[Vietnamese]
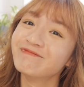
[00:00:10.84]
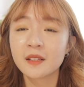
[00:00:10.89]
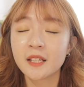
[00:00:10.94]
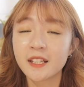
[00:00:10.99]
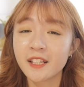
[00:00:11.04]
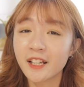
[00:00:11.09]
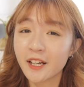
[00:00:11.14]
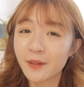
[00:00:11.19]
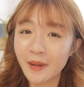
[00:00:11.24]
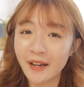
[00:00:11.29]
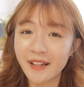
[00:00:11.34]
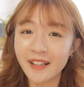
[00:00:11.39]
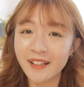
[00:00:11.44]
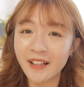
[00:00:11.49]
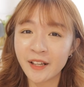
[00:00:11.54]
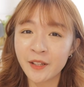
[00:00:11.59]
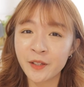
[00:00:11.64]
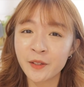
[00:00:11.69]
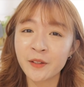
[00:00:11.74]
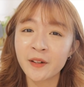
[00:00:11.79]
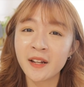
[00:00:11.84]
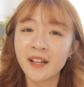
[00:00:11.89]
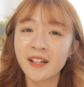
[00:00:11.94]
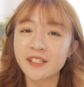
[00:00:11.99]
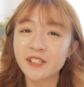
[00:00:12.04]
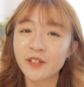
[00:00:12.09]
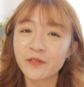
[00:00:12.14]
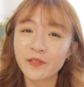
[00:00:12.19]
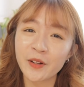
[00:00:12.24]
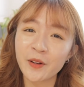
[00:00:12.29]
Thì như các bạn đã nhìn thấy như thế này
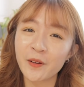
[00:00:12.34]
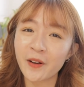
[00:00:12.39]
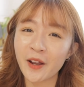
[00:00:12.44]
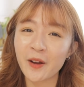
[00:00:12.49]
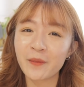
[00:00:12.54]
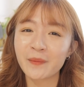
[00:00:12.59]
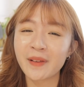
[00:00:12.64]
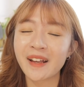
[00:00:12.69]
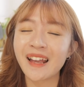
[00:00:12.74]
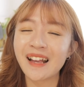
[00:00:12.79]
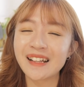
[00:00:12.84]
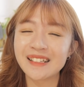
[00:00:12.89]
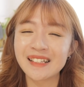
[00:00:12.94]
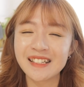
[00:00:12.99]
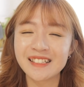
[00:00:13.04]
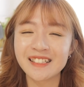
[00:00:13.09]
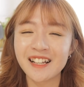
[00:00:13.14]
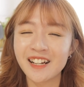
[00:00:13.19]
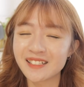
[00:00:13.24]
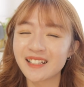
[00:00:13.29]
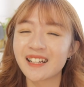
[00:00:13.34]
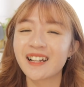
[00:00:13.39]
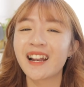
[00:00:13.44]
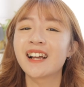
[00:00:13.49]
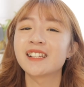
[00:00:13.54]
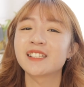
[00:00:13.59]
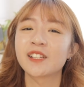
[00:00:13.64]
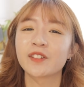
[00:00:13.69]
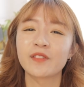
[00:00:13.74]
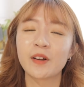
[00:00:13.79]
thì trong video ngày hôm nay Gà sẽ so sánh
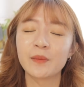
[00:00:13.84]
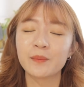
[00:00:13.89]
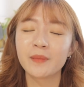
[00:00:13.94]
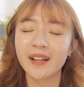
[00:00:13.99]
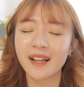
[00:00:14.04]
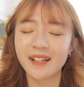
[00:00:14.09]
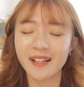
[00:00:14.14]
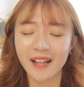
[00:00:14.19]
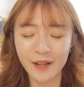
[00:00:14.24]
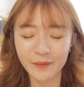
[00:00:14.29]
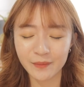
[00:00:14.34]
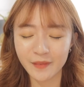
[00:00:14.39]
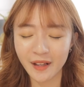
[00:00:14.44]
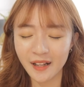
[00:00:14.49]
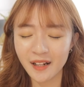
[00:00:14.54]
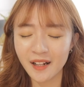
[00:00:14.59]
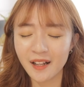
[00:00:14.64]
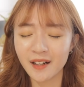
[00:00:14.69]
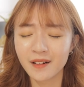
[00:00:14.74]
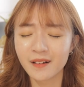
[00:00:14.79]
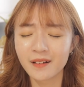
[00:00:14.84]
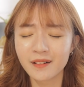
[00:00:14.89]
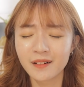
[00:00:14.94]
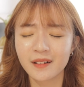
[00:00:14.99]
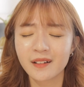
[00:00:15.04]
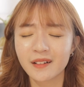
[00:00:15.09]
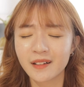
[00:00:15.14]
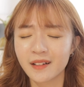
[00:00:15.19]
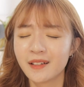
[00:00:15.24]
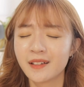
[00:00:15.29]
hai sản phẩm mà Gà cảm thấy là cực
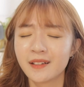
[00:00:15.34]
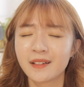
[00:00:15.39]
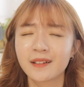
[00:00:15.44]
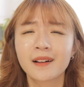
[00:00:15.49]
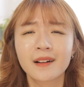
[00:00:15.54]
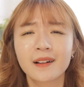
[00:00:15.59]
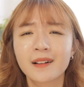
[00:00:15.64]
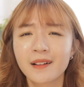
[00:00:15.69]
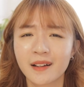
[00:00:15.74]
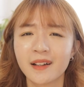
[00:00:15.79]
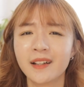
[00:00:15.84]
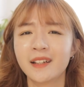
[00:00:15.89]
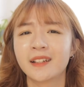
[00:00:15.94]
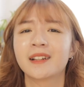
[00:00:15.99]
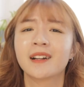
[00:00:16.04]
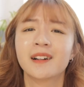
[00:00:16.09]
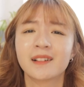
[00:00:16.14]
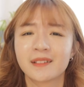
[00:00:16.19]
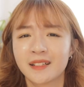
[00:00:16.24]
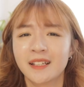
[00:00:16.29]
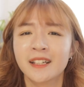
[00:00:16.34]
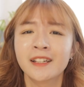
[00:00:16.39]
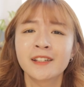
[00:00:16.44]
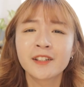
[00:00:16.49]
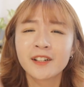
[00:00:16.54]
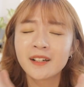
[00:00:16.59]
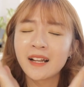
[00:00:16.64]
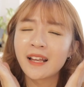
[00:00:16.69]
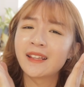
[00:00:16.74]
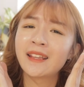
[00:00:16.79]
kỳ, cực kỳ cần
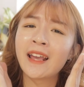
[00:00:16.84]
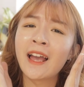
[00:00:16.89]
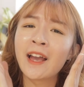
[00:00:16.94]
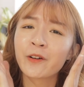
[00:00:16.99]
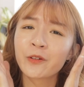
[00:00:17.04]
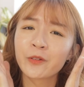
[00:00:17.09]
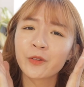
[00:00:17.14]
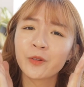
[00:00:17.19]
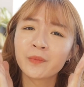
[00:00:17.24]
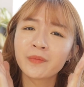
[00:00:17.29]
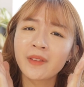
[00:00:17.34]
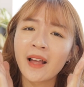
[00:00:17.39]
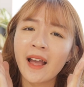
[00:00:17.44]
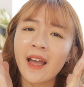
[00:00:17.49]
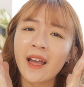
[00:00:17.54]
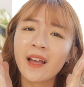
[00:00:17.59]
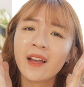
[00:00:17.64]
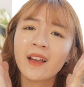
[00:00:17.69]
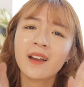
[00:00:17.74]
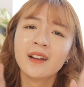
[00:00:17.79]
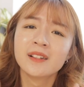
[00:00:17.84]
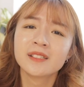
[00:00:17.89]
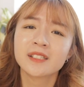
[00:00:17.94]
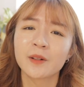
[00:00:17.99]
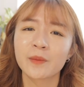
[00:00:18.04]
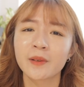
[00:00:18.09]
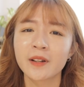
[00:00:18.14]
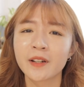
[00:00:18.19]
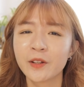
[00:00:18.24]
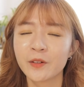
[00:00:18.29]
thiết cho làn da của chúng ta
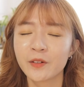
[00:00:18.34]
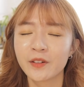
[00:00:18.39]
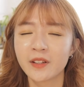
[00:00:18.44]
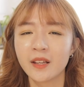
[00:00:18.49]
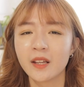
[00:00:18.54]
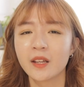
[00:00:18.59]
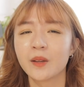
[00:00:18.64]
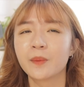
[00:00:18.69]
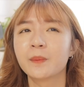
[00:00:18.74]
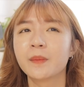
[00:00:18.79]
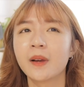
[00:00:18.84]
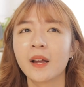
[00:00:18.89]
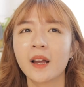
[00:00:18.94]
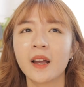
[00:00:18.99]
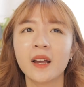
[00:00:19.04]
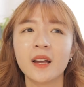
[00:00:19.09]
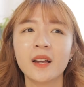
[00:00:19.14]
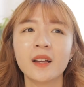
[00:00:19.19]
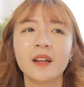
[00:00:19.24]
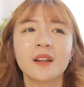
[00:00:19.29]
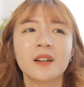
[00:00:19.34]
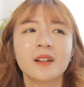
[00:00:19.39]
trong cái điều kiện mà